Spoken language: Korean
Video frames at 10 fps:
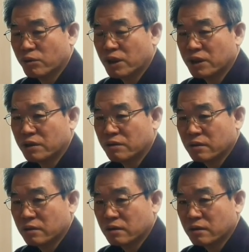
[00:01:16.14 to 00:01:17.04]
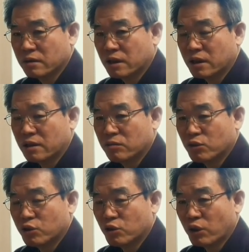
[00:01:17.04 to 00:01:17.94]
국민은
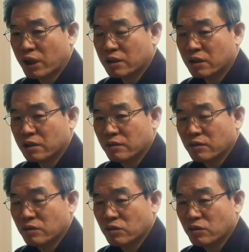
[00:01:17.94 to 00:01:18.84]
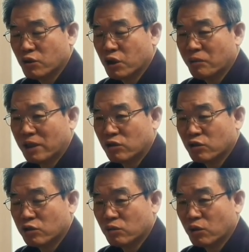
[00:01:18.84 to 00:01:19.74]
끓이는 물 속에서
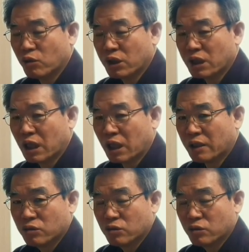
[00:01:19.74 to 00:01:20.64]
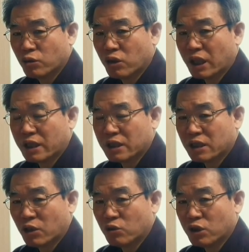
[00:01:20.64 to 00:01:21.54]
위험한 줄 모르고 있다가
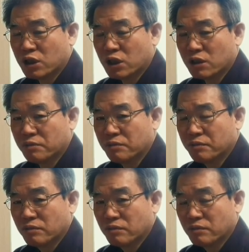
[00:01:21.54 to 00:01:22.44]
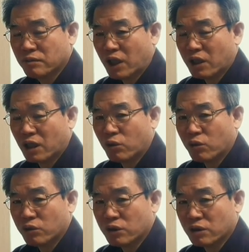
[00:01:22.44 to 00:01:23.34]
죽어가는 개구리처럼
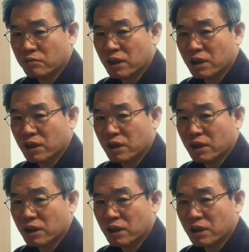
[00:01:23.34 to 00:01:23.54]
되어가고